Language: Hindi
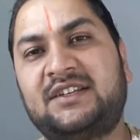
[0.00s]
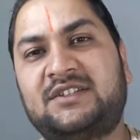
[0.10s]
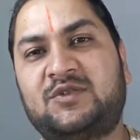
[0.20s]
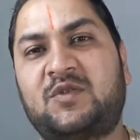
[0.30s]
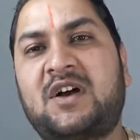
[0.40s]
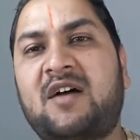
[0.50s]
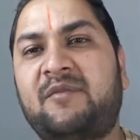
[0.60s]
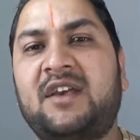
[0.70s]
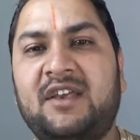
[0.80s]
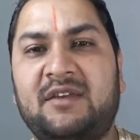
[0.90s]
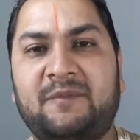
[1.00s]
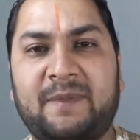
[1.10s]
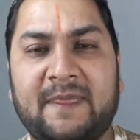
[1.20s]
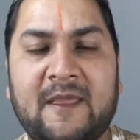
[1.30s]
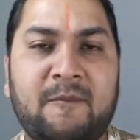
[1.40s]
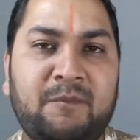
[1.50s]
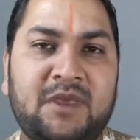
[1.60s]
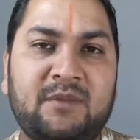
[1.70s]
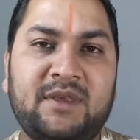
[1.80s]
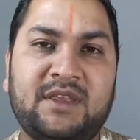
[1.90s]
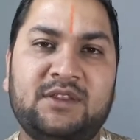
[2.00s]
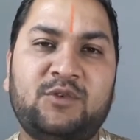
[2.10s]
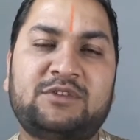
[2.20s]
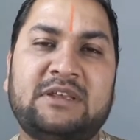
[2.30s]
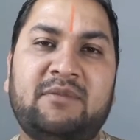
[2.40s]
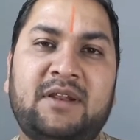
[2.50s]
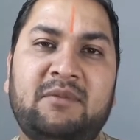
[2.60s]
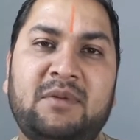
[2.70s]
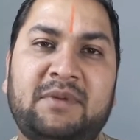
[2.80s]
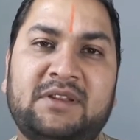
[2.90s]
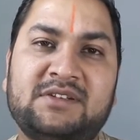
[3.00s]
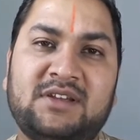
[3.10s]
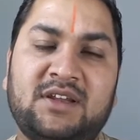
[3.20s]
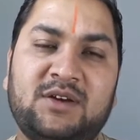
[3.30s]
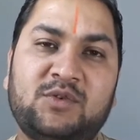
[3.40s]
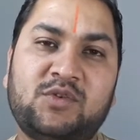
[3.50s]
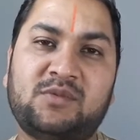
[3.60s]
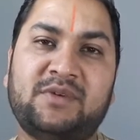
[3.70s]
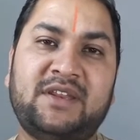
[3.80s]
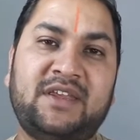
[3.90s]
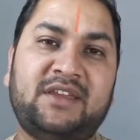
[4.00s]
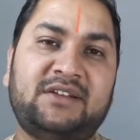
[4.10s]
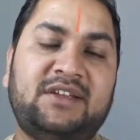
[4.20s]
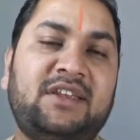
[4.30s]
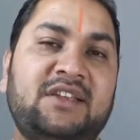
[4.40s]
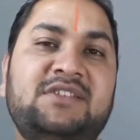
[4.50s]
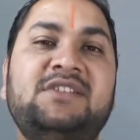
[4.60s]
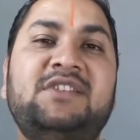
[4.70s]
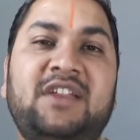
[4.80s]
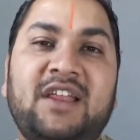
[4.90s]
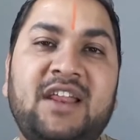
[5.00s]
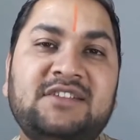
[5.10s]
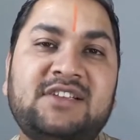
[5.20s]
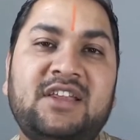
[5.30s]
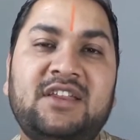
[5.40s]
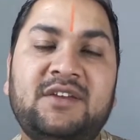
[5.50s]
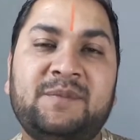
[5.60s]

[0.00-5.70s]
जो खामियां हैं एम पी बी के अंदर उसके बारे में पता चला और मैंने ये चीज़ रियलाइज़ करी